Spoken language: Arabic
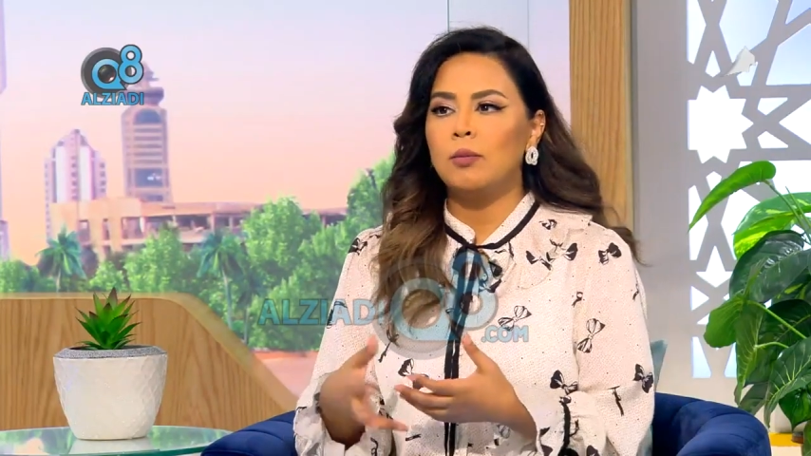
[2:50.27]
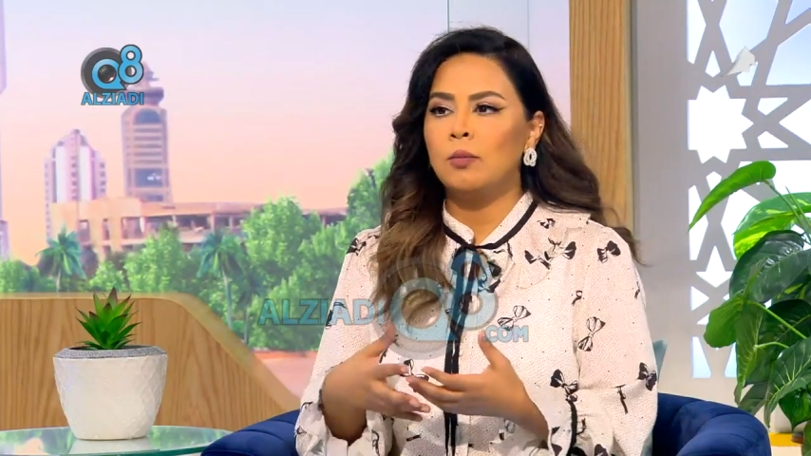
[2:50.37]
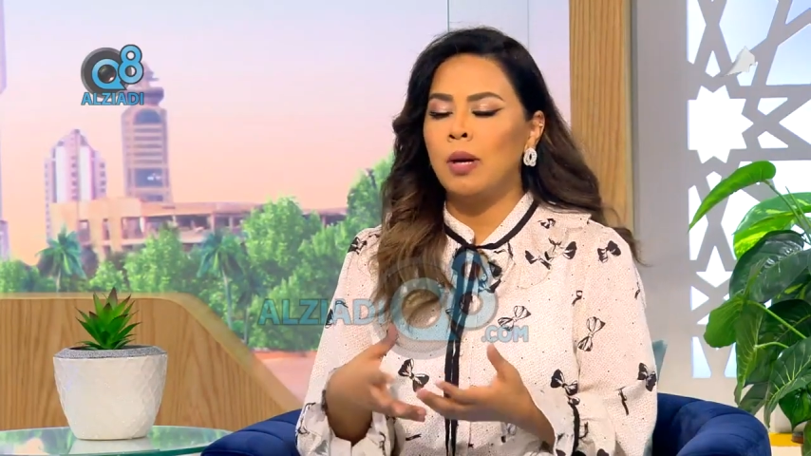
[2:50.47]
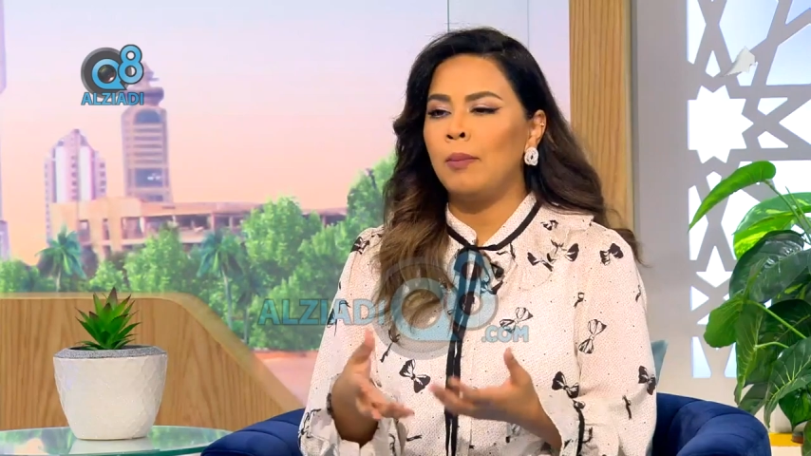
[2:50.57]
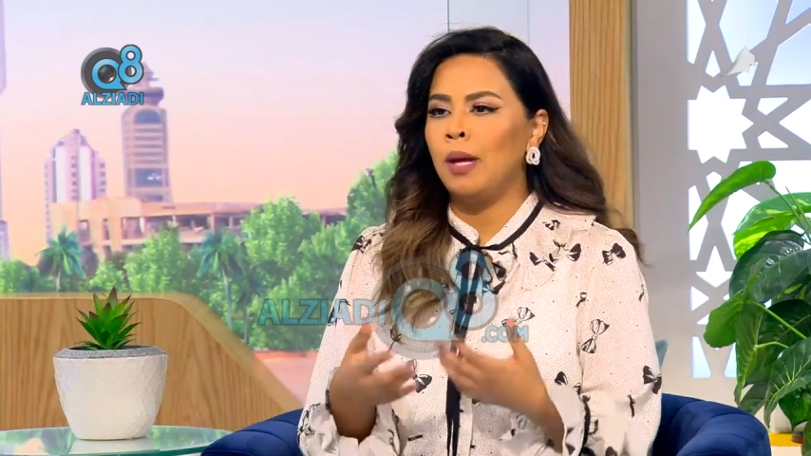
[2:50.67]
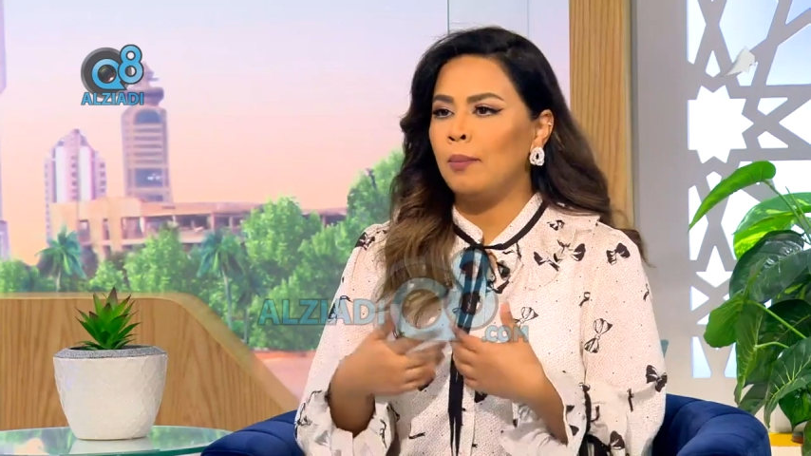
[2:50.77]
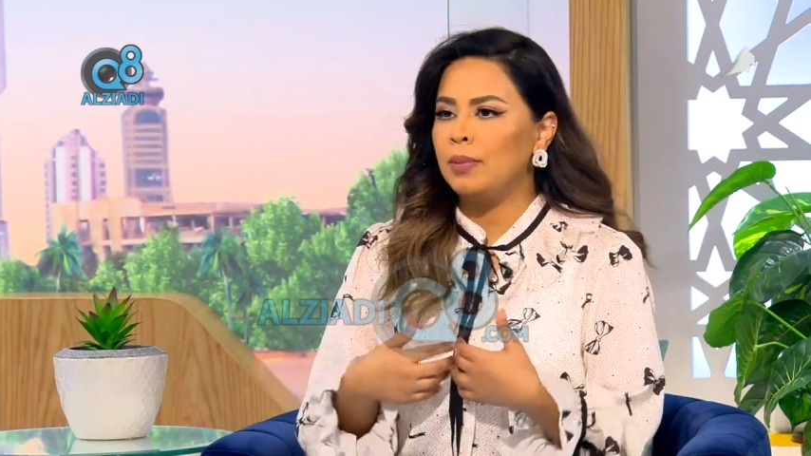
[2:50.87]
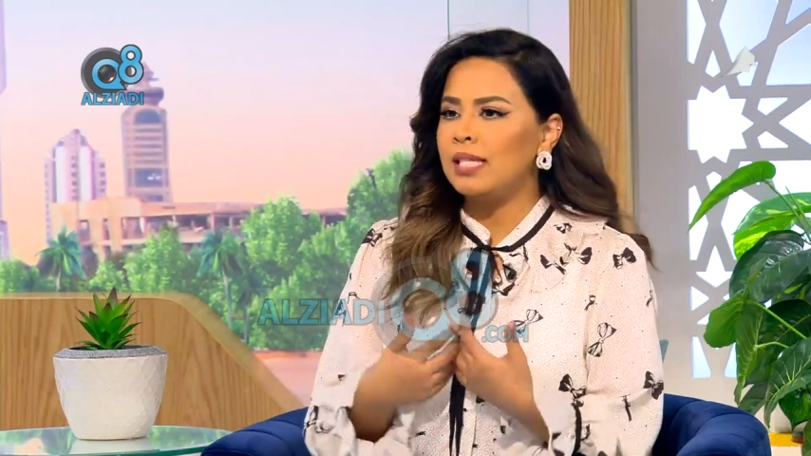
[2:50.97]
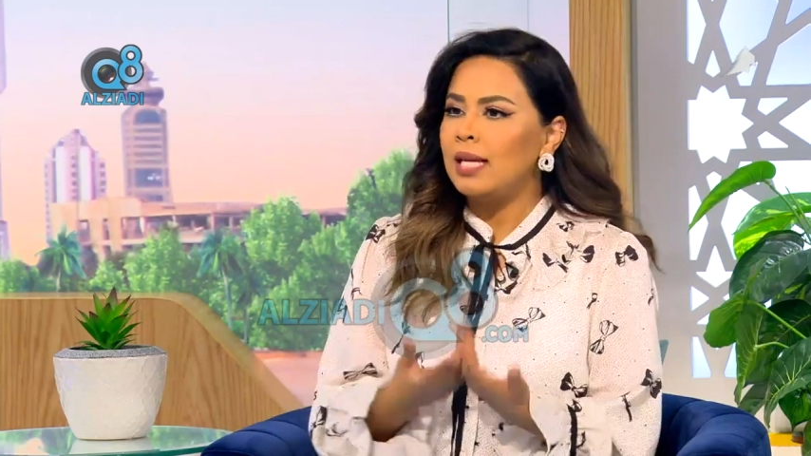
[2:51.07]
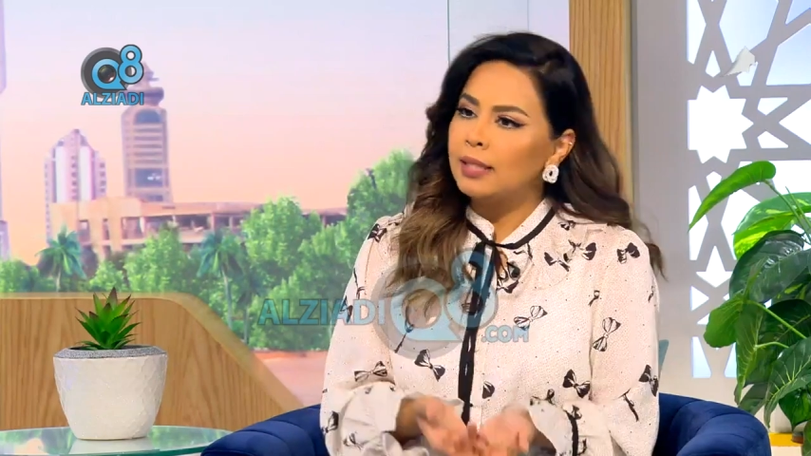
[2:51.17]
من باب
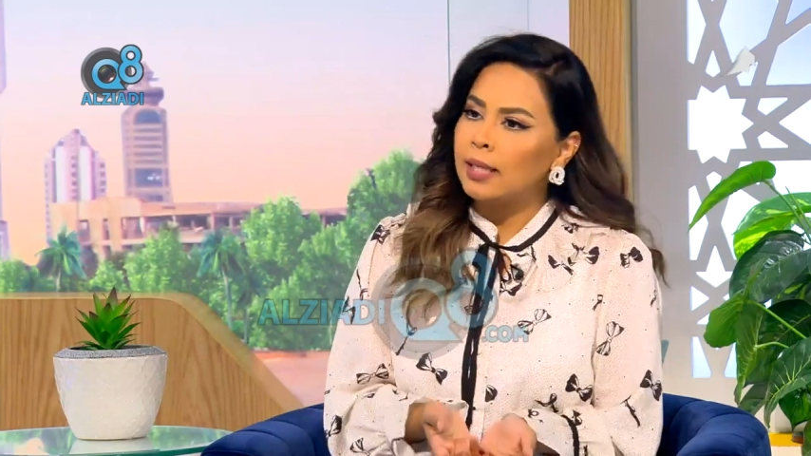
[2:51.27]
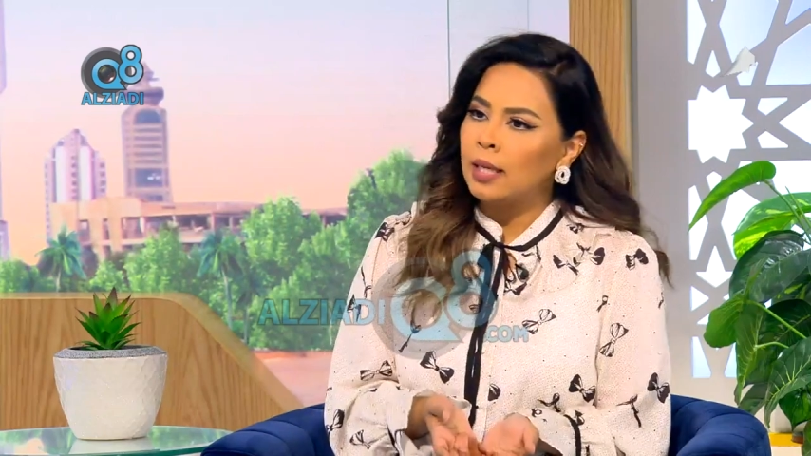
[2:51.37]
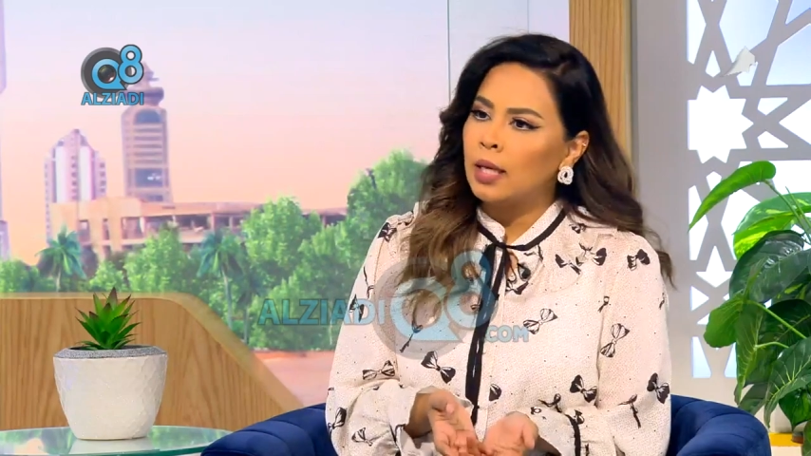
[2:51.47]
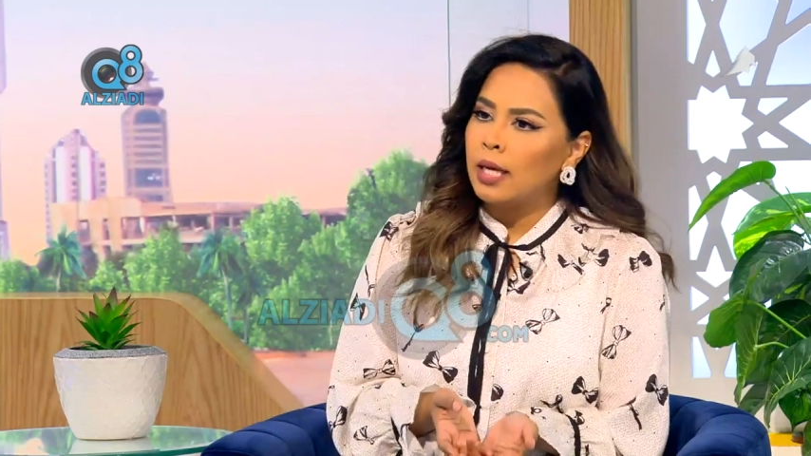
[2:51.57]
محبته لنا